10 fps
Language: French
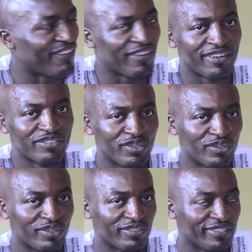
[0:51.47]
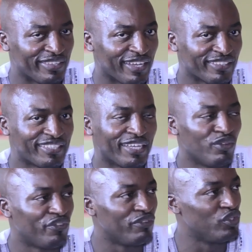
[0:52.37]
Avant d'entrer
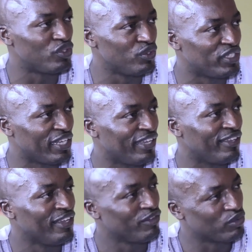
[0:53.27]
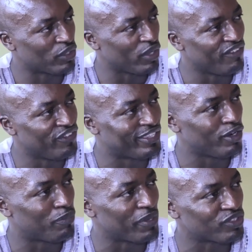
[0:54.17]
dans le vif du sujet, nous allons
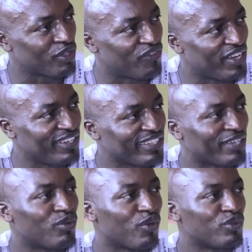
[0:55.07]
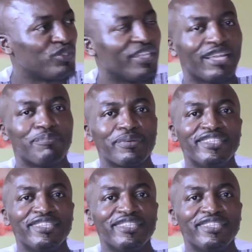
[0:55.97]
inviter le pasteur Valérie à nous conduire dans la